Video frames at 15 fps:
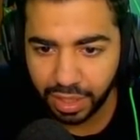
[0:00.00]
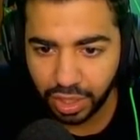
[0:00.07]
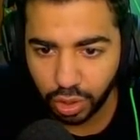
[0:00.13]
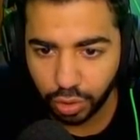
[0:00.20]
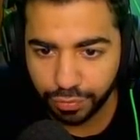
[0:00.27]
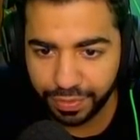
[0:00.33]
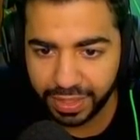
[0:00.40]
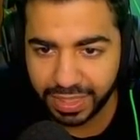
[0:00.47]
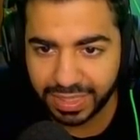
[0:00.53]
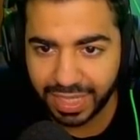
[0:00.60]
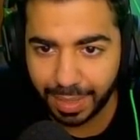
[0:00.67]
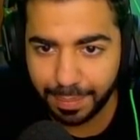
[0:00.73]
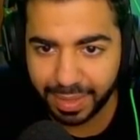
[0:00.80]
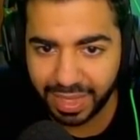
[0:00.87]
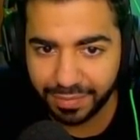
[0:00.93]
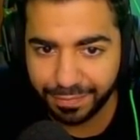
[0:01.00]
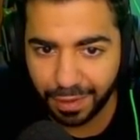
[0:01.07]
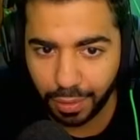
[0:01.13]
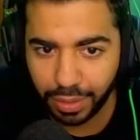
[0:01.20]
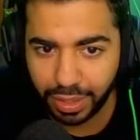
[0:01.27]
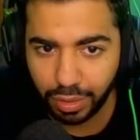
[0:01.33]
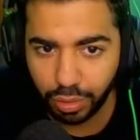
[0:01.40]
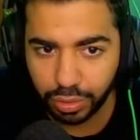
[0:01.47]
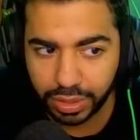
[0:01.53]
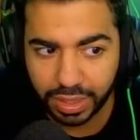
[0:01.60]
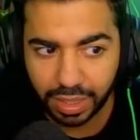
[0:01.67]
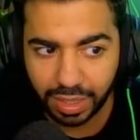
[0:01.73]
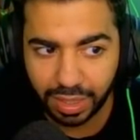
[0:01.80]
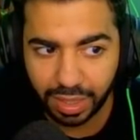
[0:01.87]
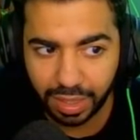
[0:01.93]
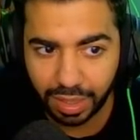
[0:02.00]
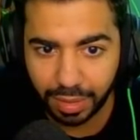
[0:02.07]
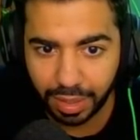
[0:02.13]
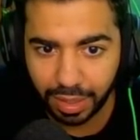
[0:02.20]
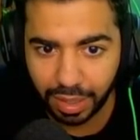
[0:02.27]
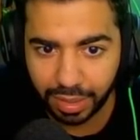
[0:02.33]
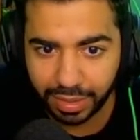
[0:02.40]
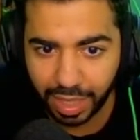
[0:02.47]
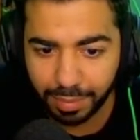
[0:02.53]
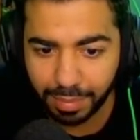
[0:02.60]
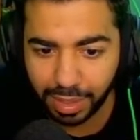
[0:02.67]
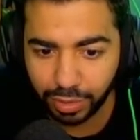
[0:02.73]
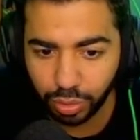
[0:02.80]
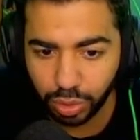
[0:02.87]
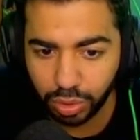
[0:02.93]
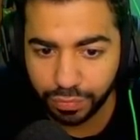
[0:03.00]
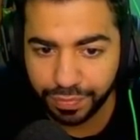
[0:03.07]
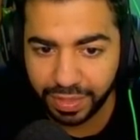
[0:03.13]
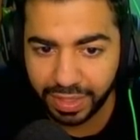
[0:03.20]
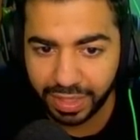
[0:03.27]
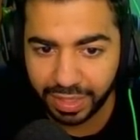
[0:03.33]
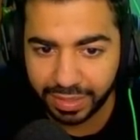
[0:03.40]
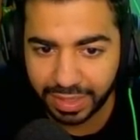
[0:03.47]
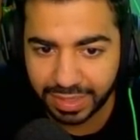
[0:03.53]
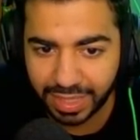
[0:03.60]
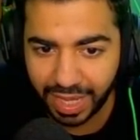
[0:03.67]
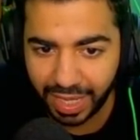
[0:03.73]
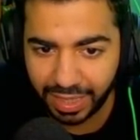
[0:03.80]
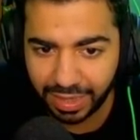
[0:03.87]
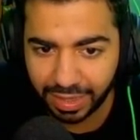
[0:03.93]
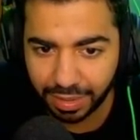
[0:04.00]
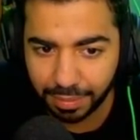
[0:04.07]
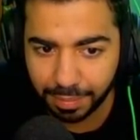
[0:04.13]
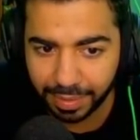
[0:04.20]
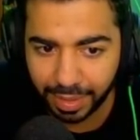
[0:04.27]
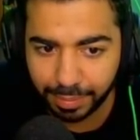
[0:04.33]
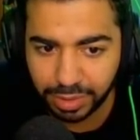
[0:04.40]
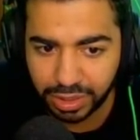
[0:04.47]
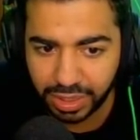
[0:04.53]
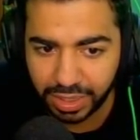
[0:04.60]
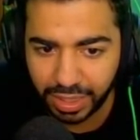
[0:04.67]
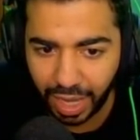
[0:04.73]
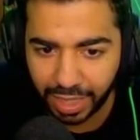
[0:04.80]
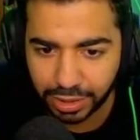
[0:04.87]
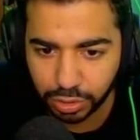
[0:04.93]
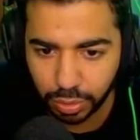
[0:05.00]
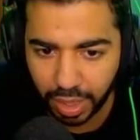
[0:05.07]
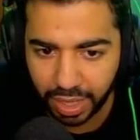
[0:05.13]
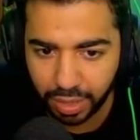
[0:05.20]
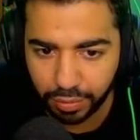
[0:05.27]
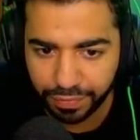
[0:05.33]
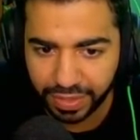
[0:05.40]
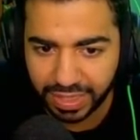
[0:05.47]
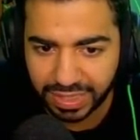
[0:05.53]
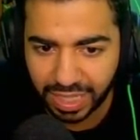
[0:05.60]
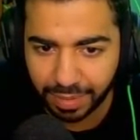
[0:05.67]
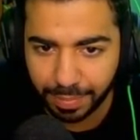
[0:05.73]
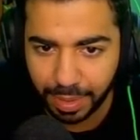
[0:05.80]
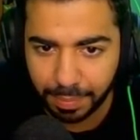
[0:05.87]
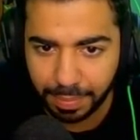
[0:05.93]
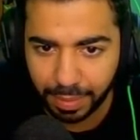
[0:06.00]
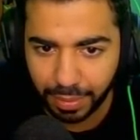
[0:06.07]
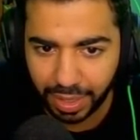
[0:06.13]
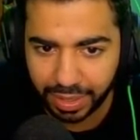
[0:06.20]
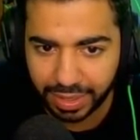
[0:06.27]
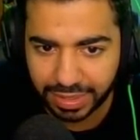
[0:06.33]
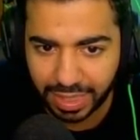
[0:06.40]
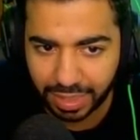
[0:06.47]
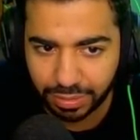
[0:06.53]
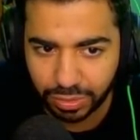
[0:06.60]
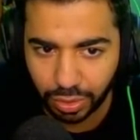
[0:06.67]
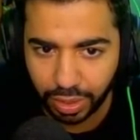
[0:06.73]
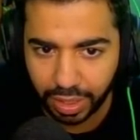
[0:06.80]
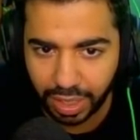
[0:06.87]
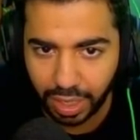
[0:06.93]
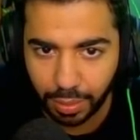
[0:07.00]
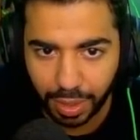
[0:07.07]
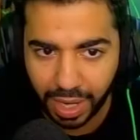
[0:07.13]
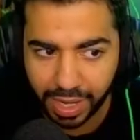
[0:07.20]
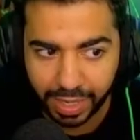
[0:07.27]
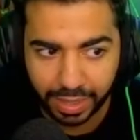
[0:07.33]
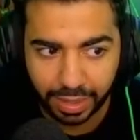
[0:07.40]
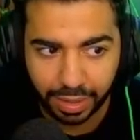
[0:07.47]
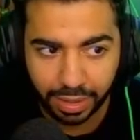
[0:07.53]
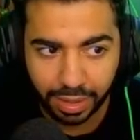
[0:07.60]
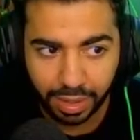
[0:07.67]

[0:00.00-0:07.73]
وفي ديسكات بتلف حوالين الاوضه داير ما يدور وفي ديسكات بتمشي عشوائي وفي ديسك كبير بيولد ديسكات صغيره او حاجه كده